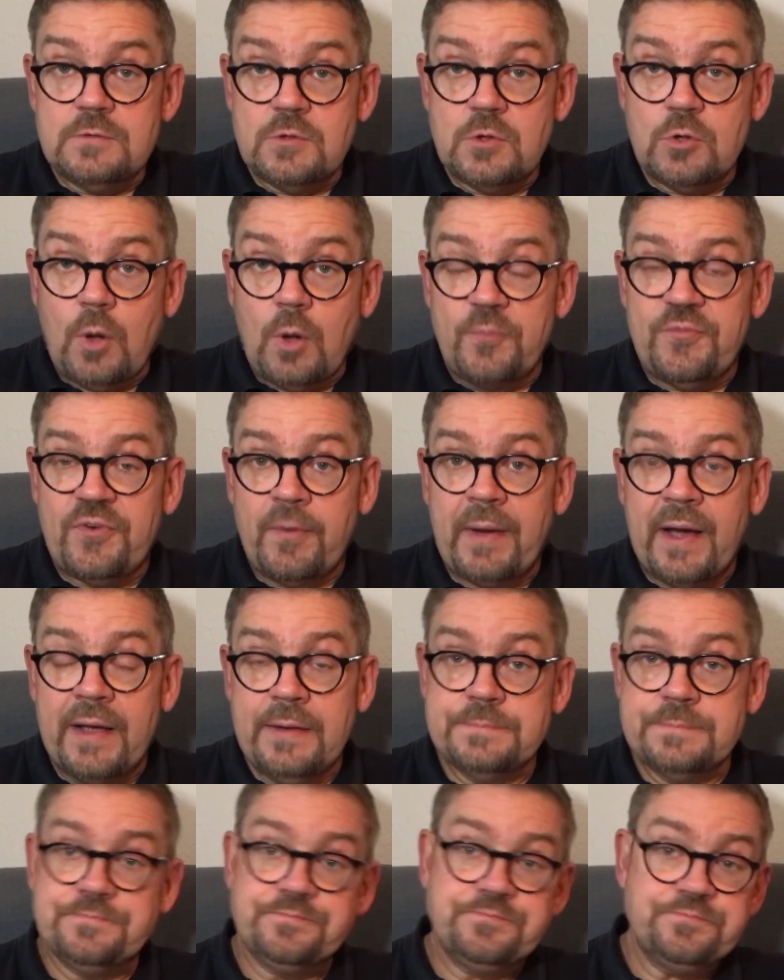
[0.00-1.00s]
Kommt vorbei,
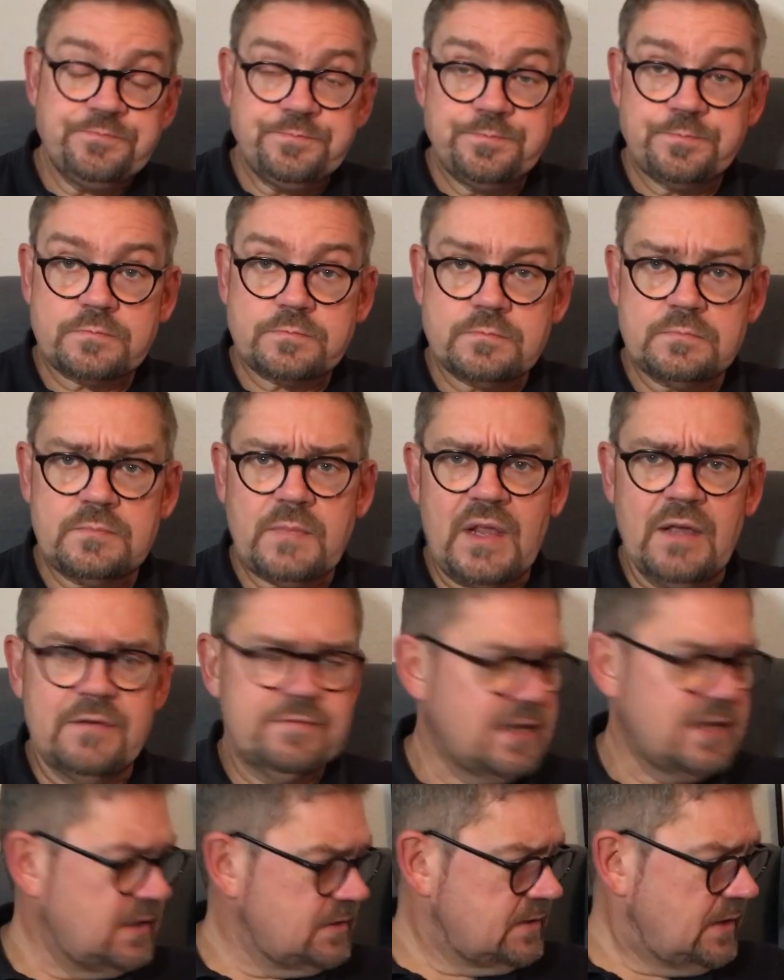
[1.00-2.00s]

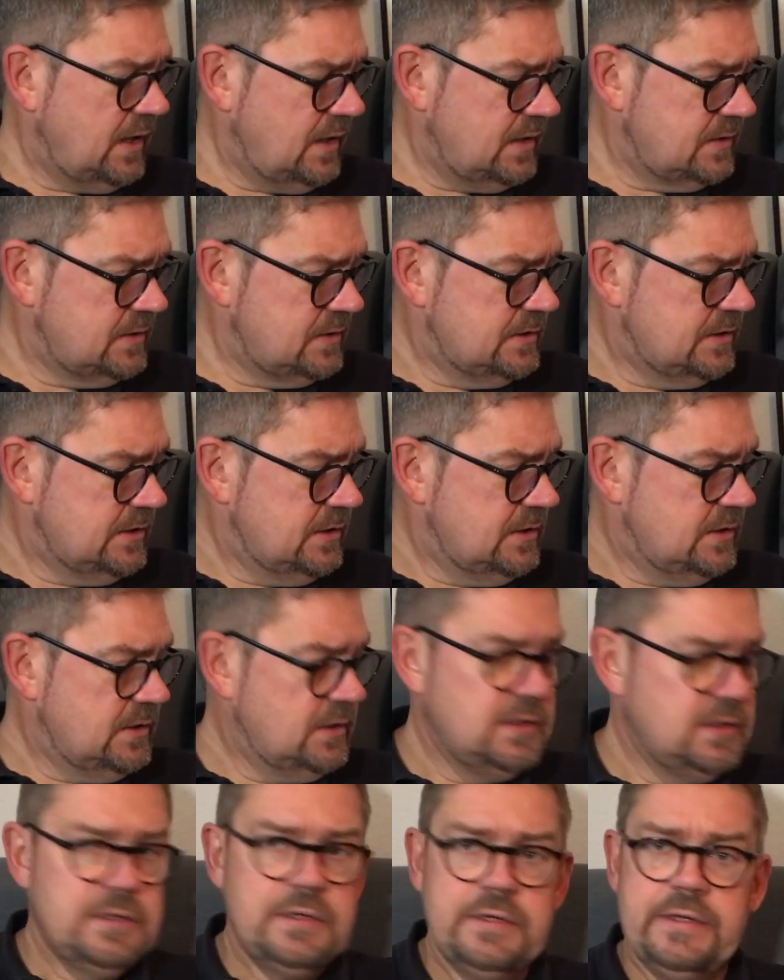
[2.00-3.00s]
fragt nach.
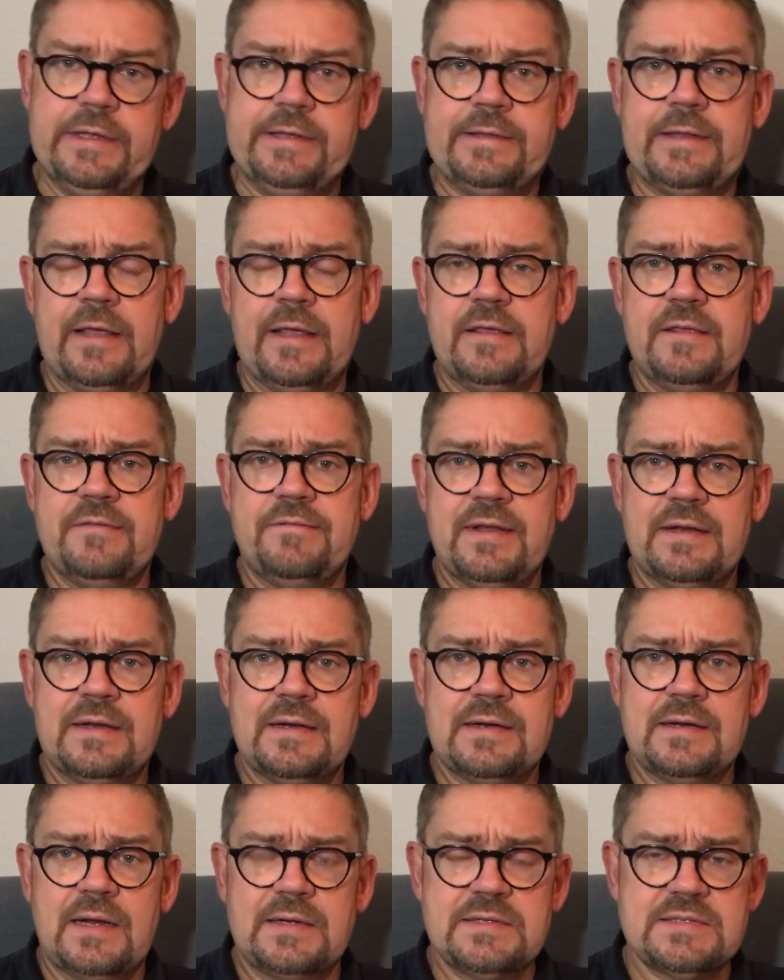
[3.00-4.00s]
Ich denke, ich werde ein
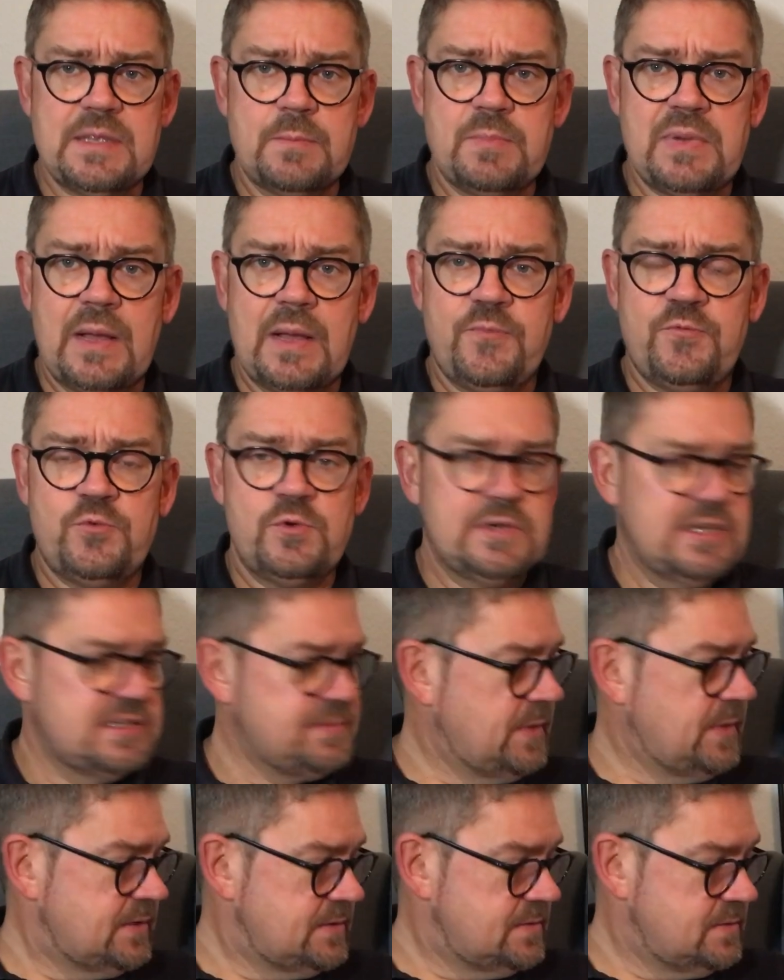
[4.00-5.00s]
kleines Sample abfüllen,
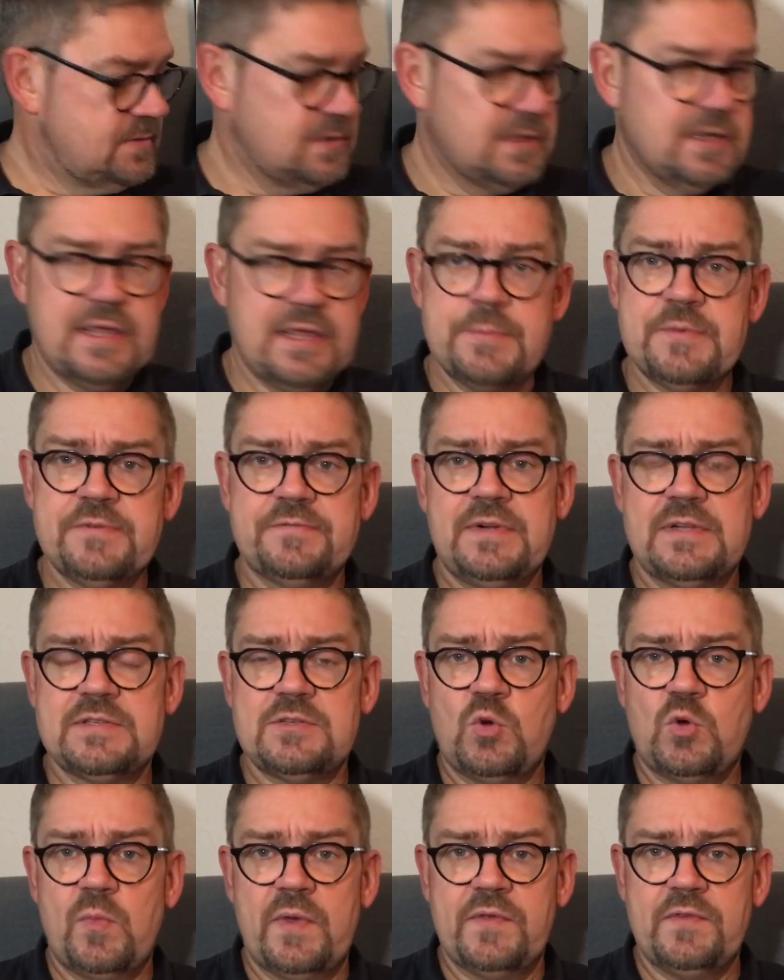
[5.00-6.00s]
dass man gegebenenfalls
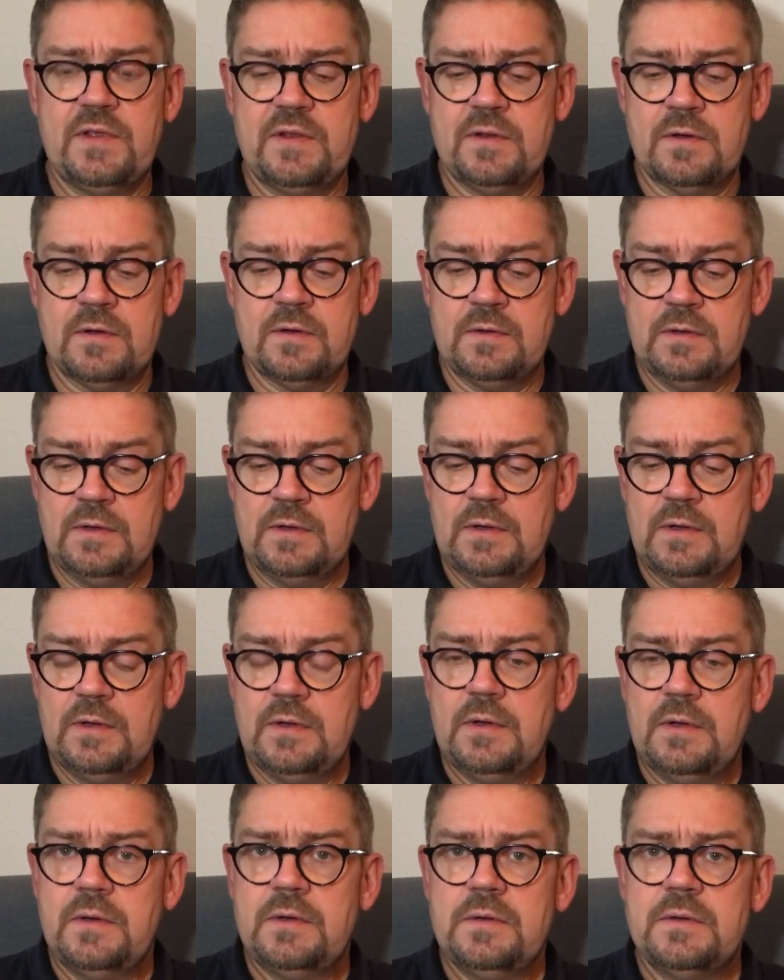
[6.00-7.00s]
auch mal sich eine,
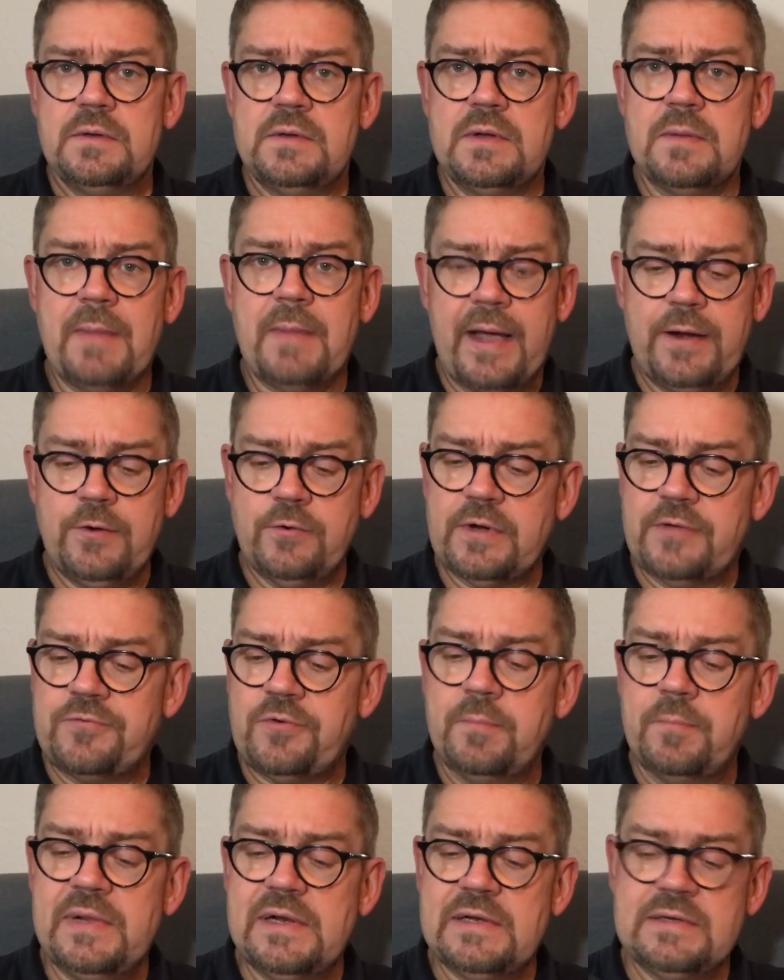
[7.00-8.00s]
eine Meinung
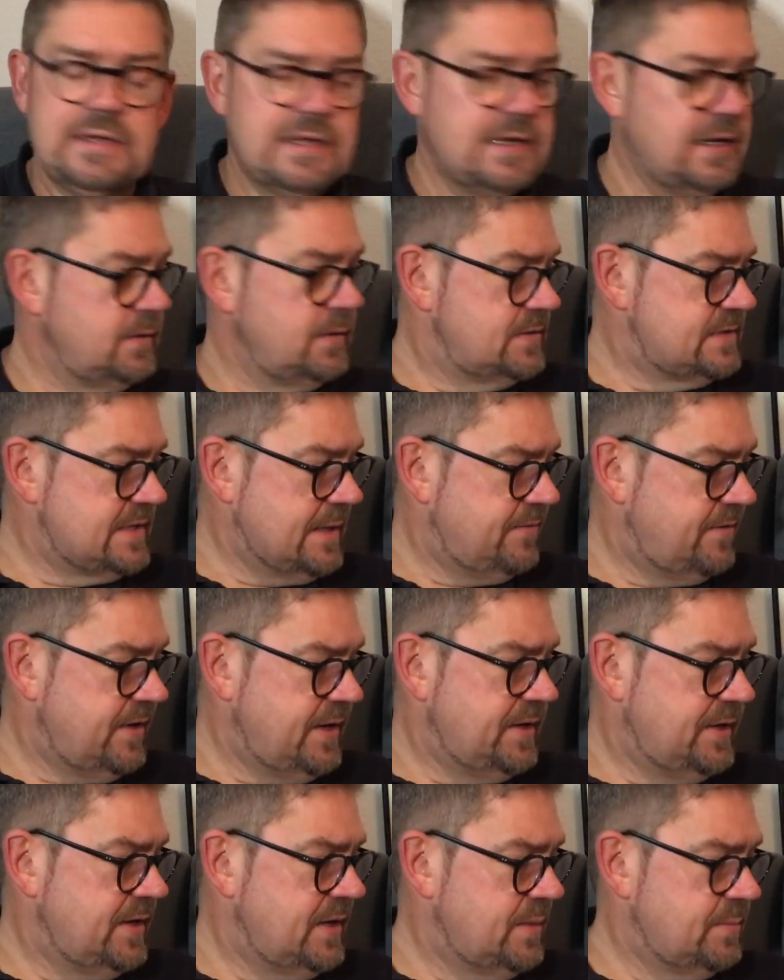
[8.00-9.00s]
davon bilden kann. Selbst wenn
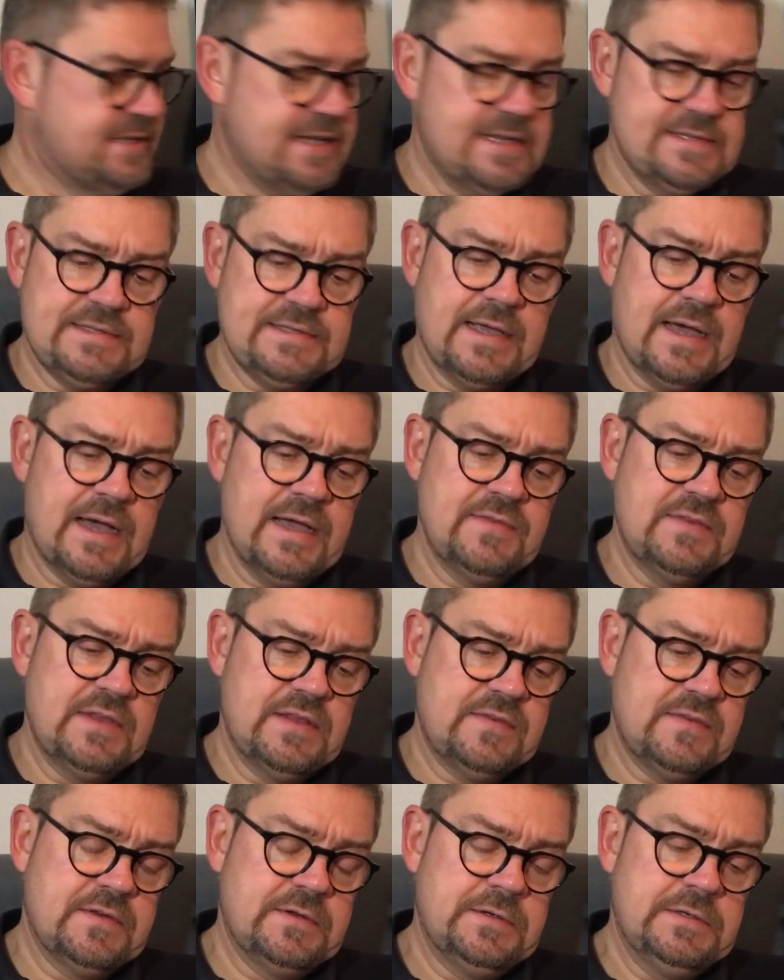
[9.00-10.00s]
ich den im Tasting
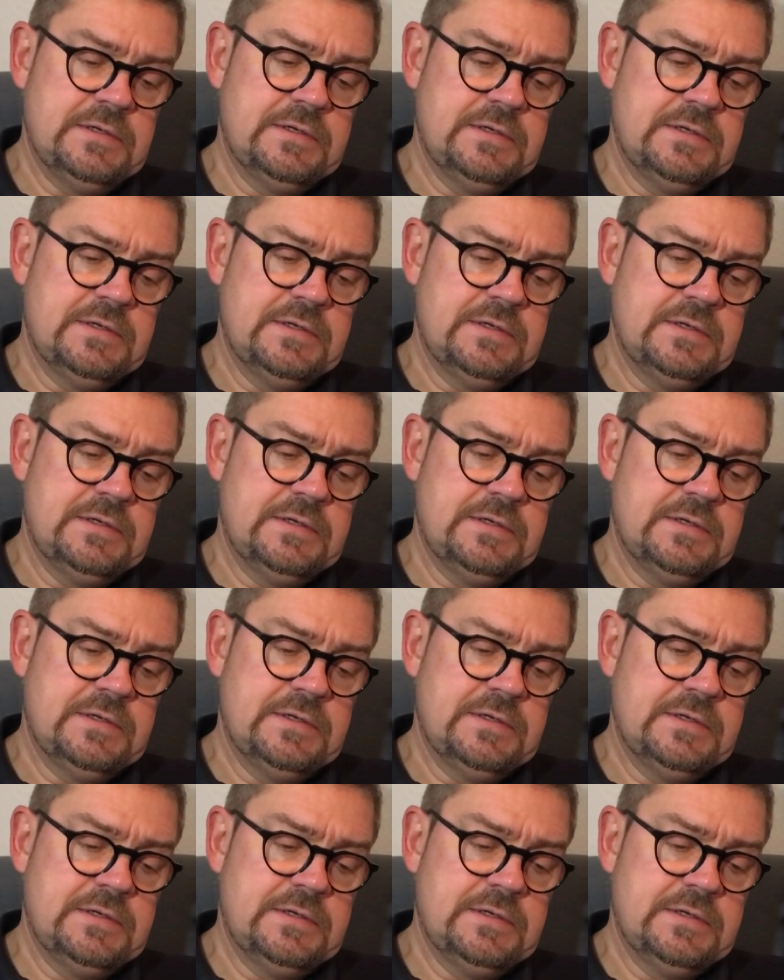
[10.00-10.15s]
einsetze,